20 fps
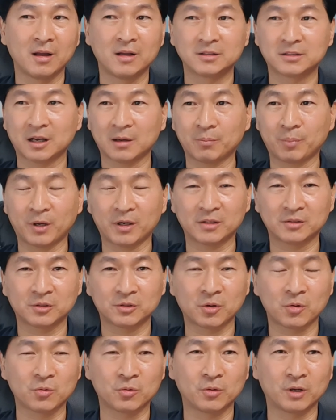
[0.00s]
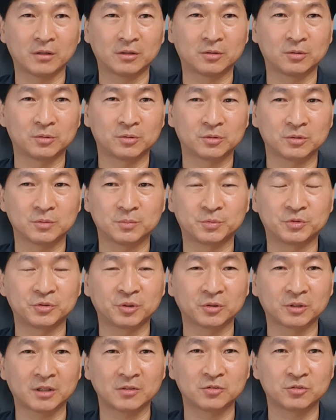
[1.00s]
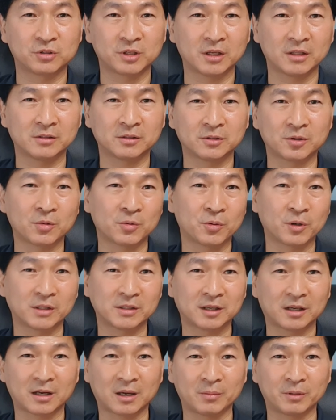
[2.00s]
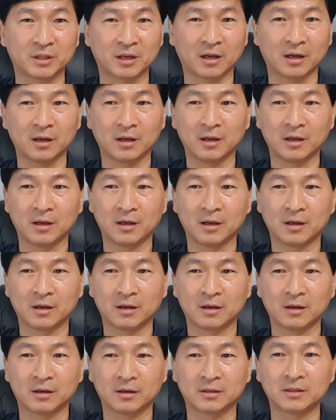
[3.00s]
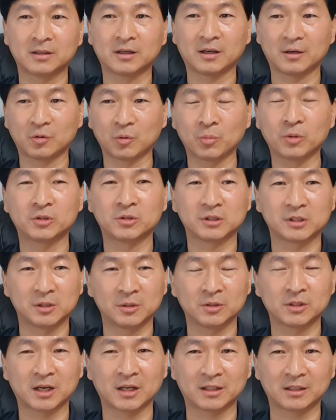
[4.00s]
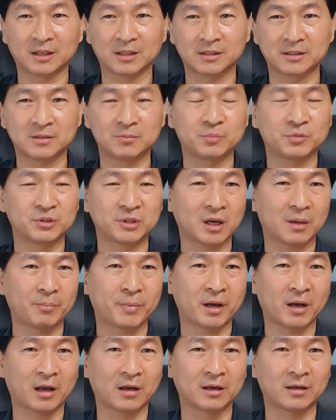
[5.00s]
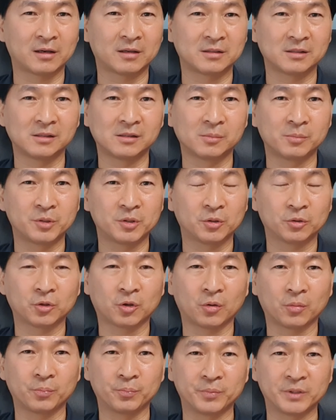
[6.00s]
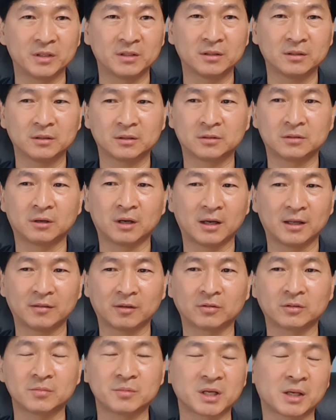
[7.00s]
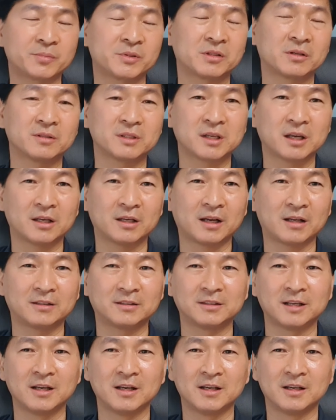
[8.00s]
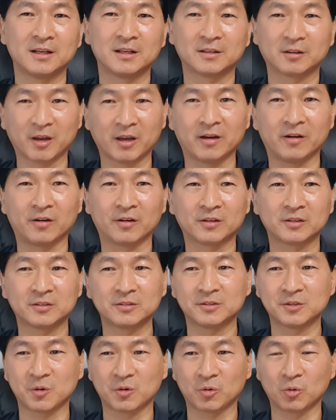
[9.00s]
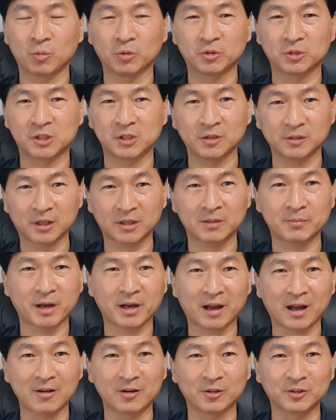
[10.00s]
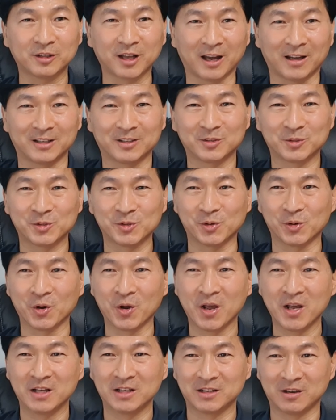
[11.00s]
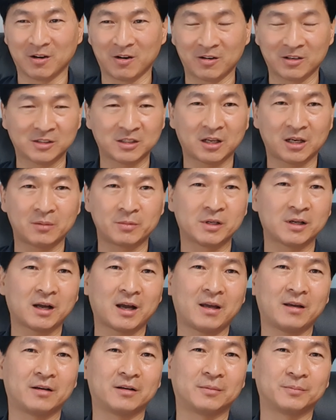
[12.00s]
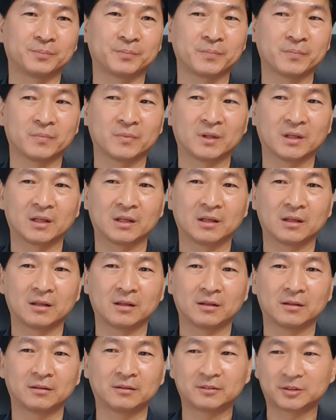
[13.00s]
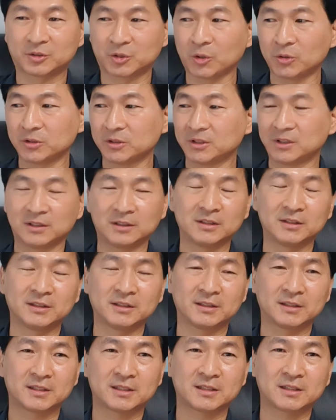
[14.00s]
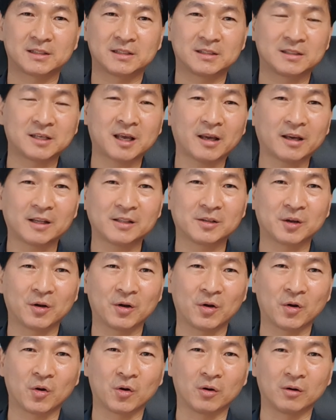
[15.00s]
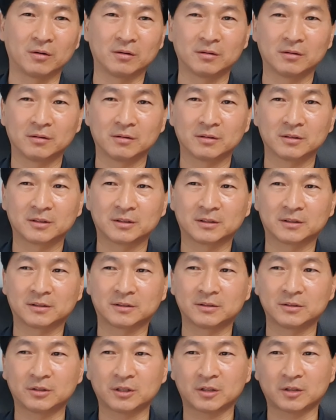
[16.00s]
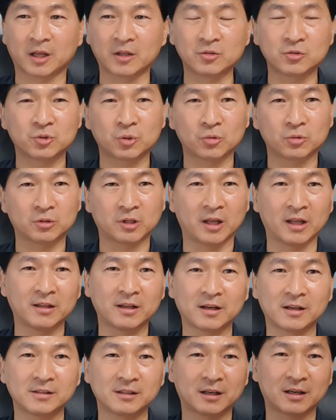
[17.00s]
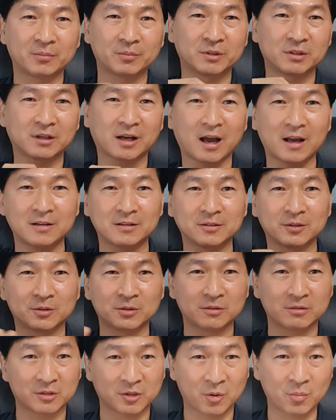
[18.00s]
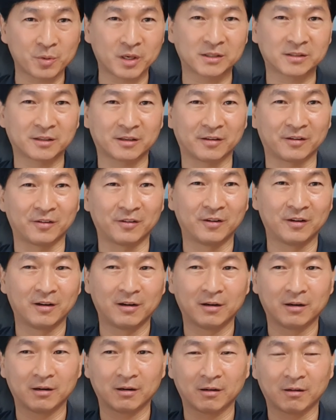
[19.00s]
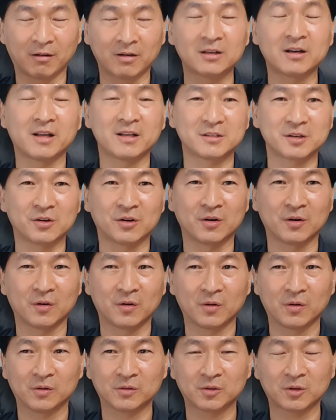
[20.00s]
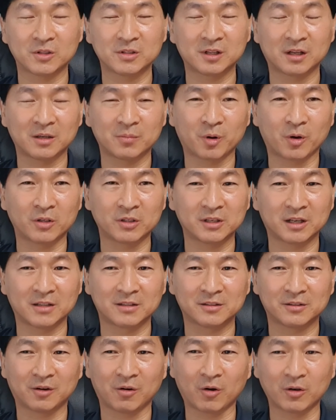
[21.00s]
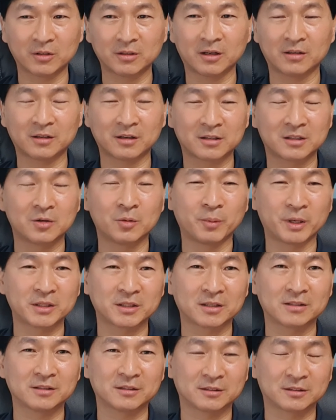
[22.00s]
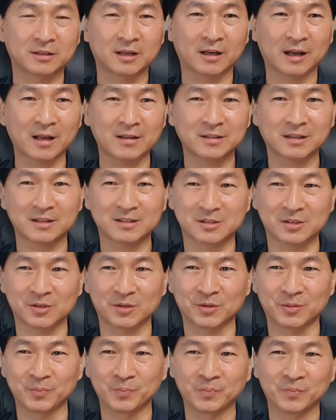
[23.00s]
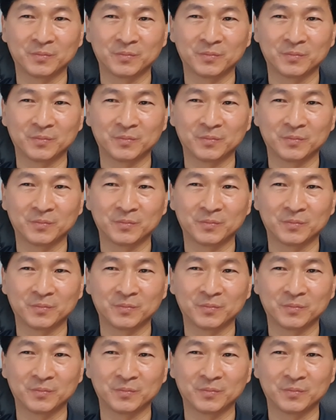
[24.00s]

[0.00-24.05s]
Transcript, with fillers: 책 팔아서 성공한 돈으로 부동산 투자해서 성공한 사람이다. 그러니까 로버트 기요사키가 쓴 부자 아빠 가난한을 읽을 필요도 없는 그러한 어떤 잡스러운 책이라는 거예요. 그리고 로버트 기요사키만 깐 것도 아니고 여러 사람을 까요. 저는 이 책에서 그렇게 대중적으로 대단한 사람들을 까는 거를 처음 봤어요. 어린애죠. 선인살이면 어린애죠. 어린애니까 기고만장해서 그렇게 깠겠죠.